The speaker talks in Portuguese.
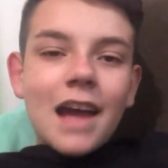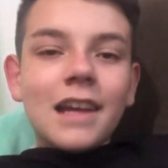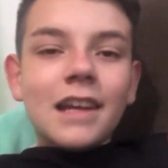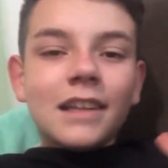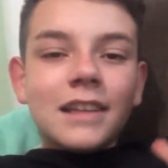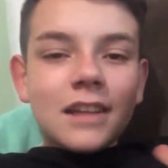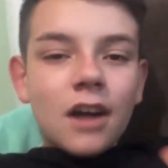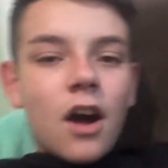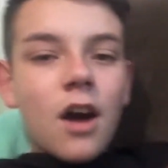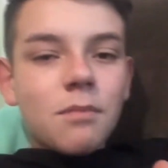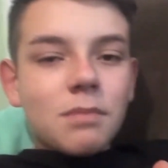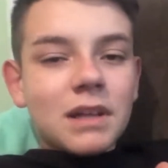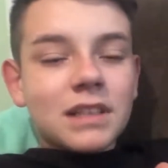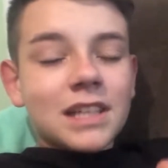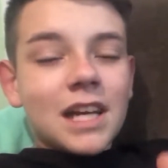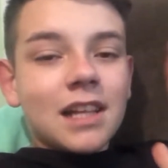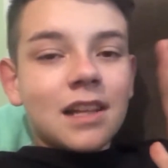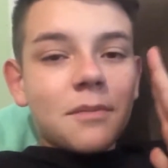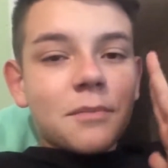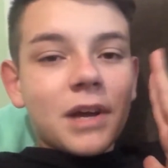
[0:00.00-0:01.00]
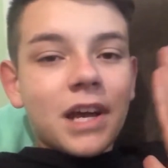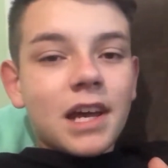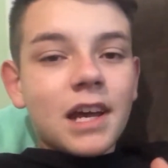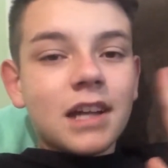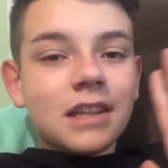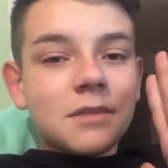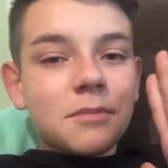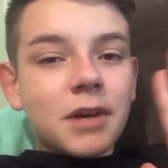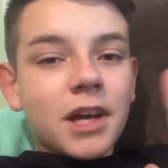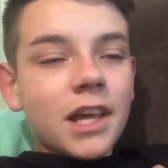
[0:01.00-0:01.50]
Então, rapaziada,
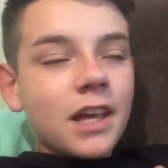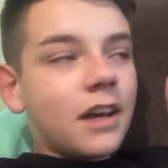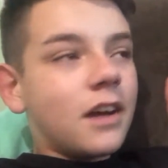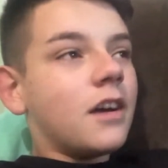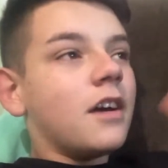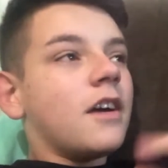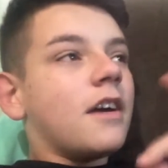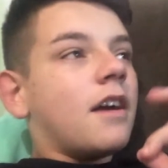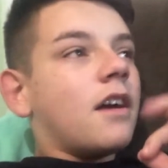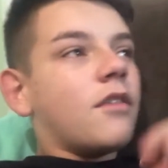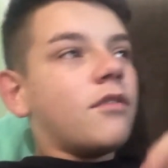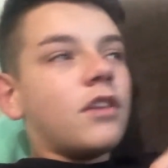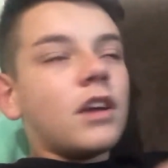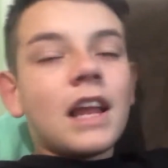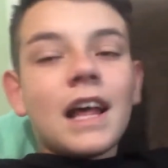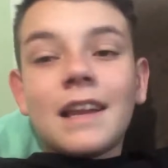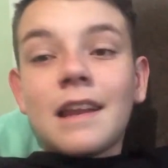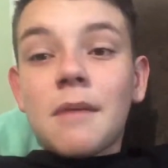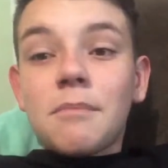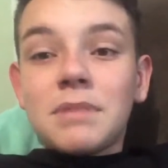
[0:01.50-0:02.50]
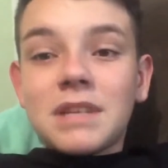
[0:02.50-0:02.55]
amanhã de manhã eu vou lá na